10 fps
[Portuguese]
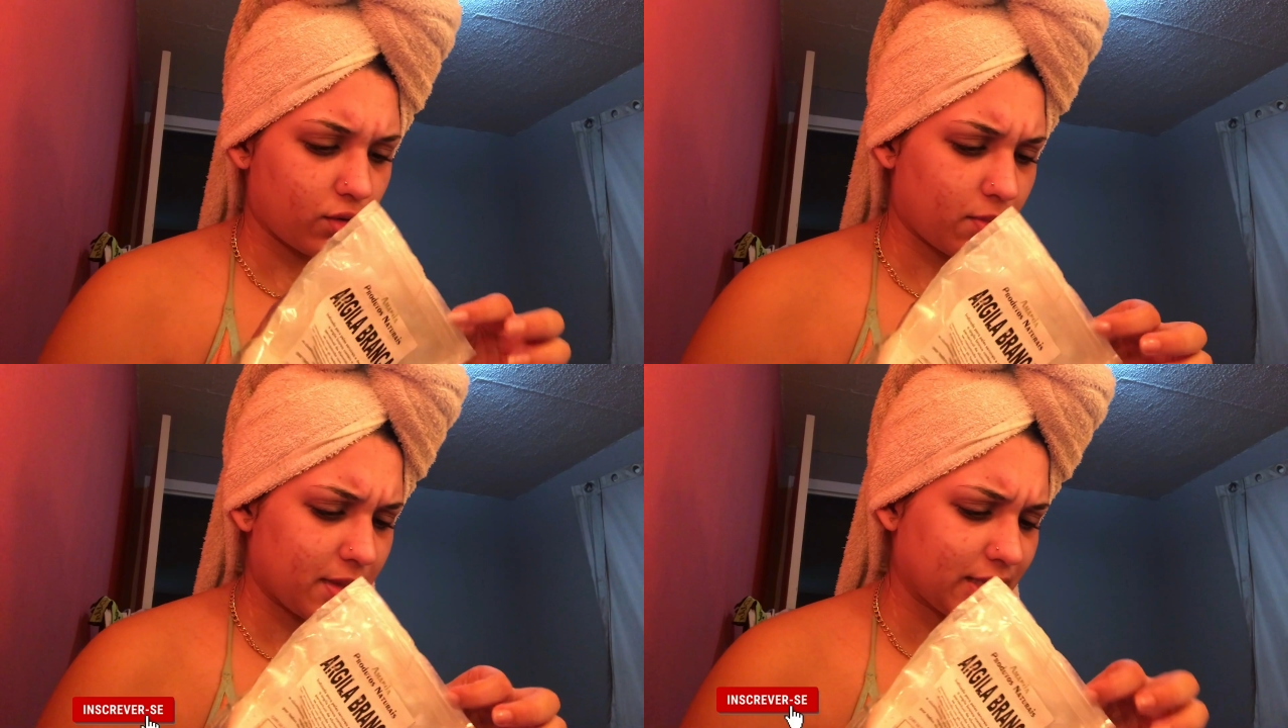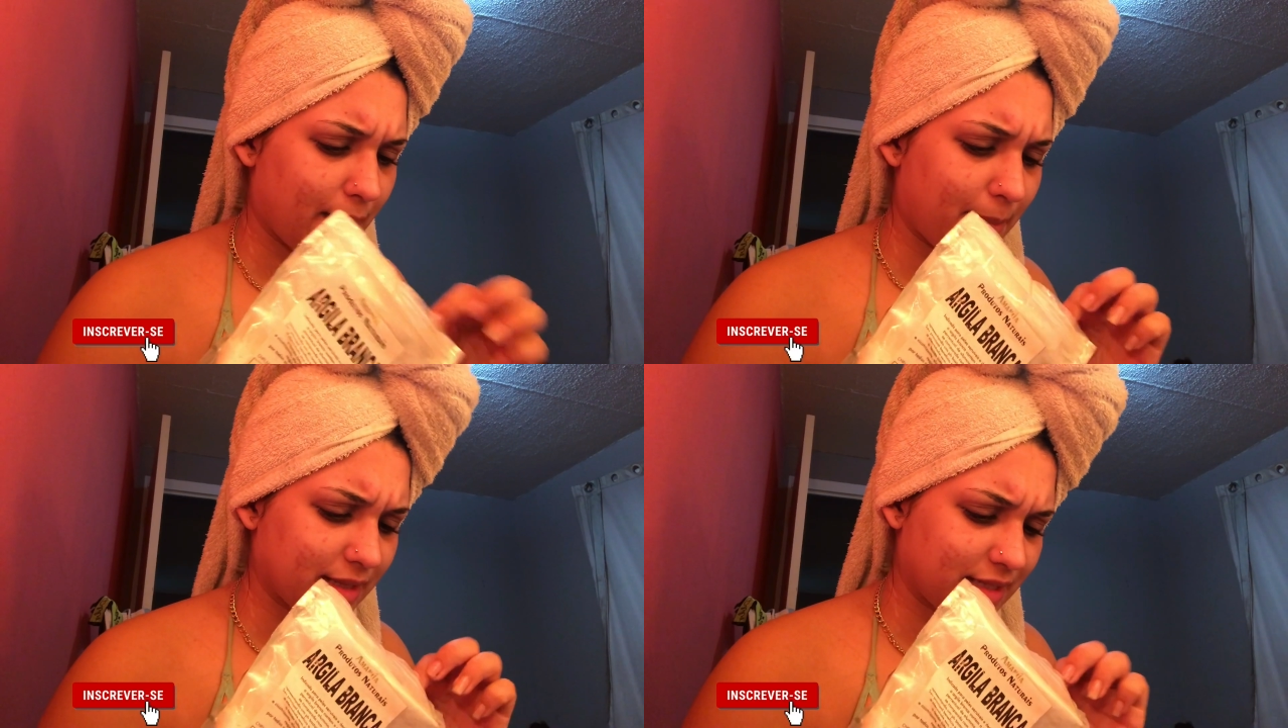
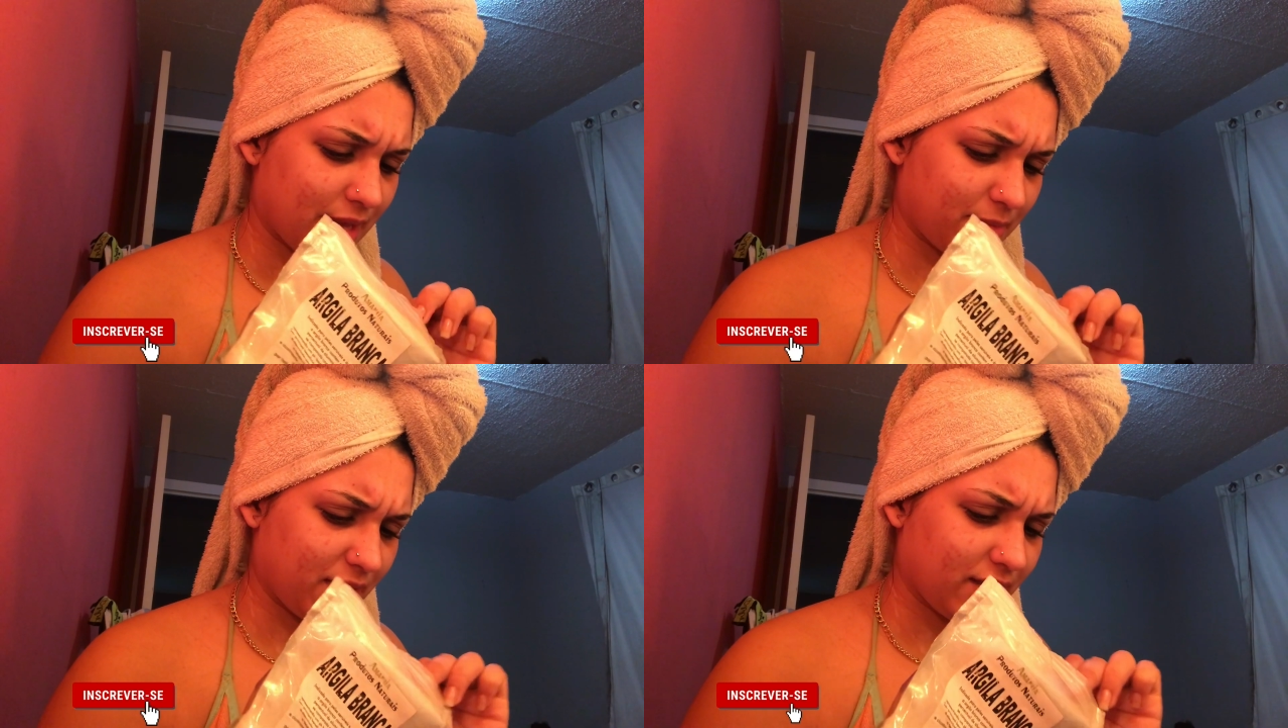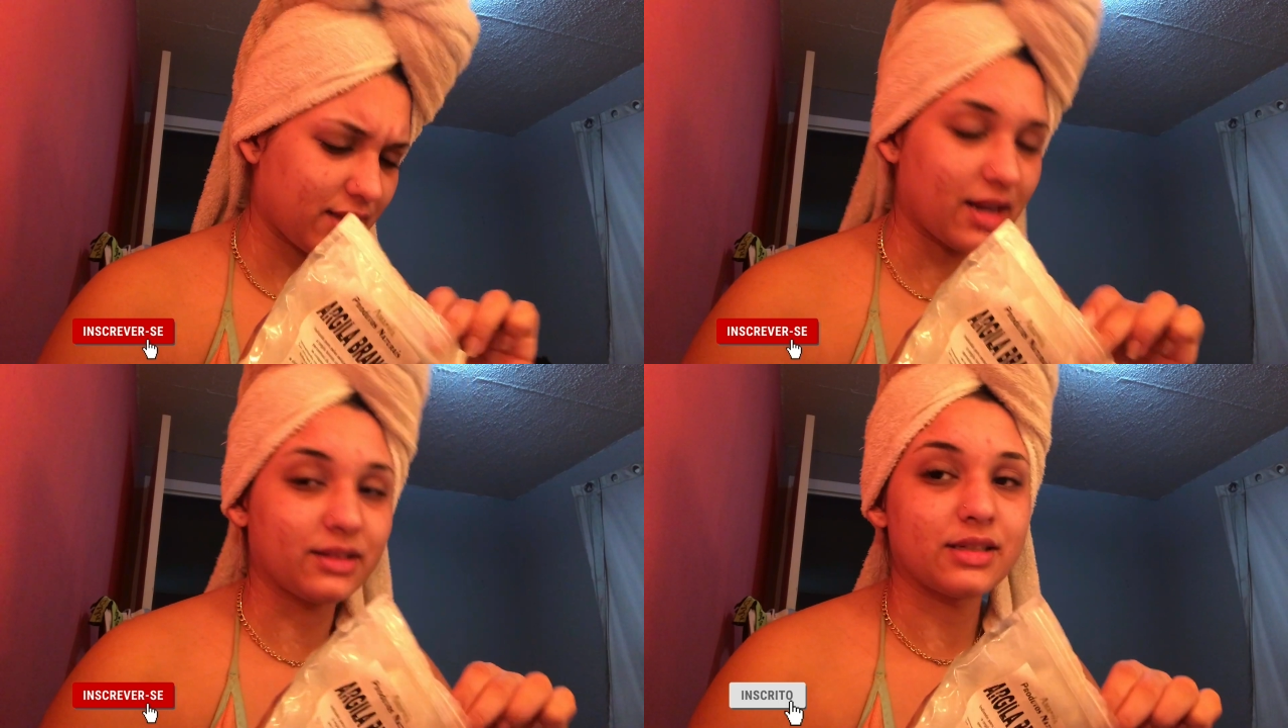começar a passar a minha
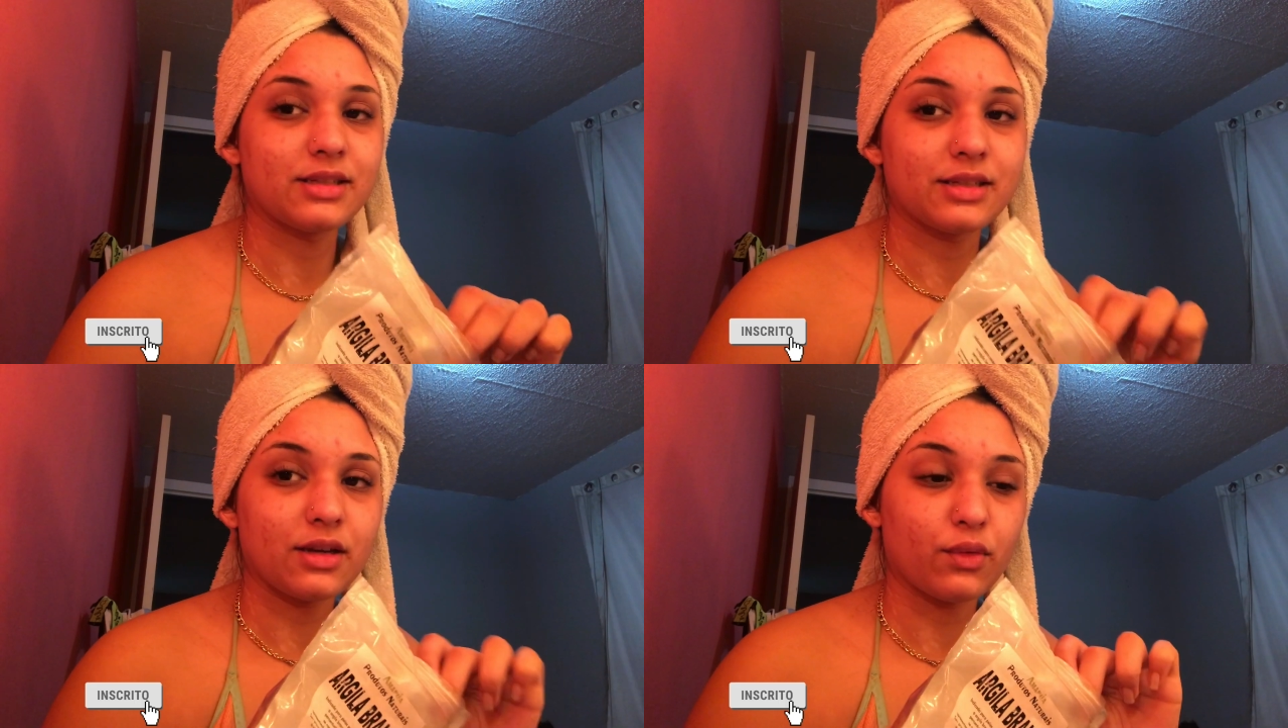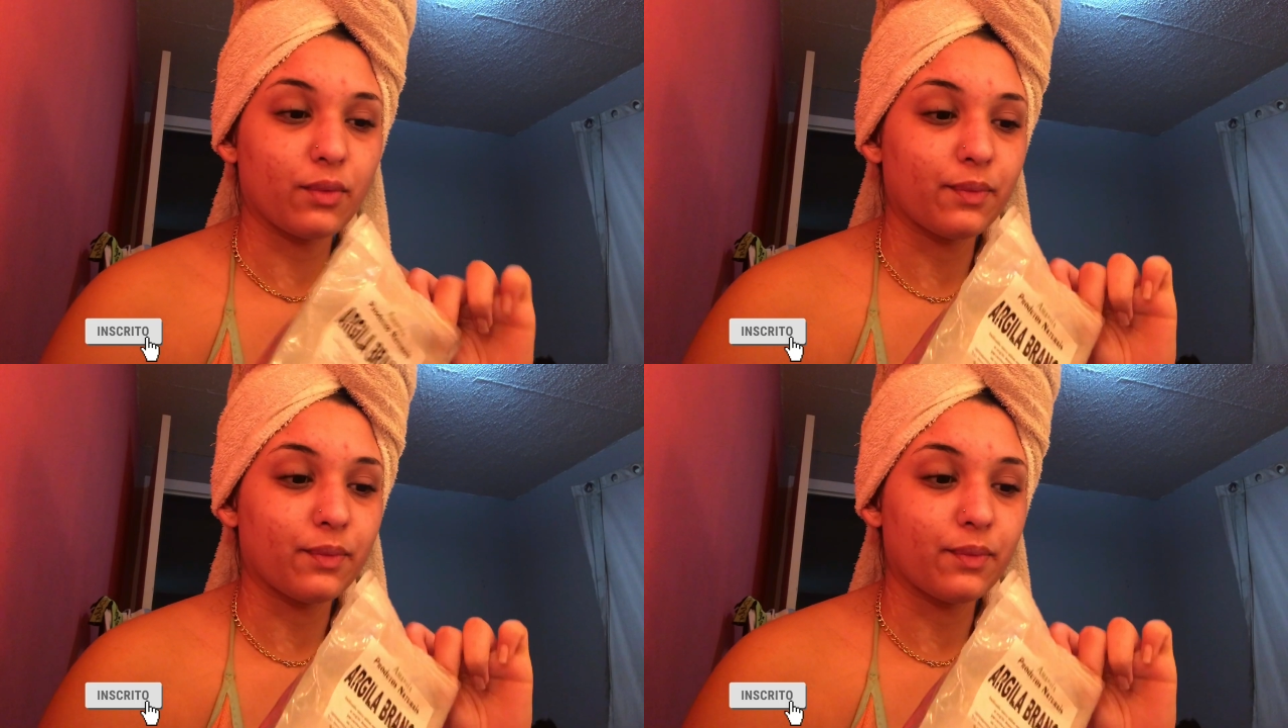hidratação,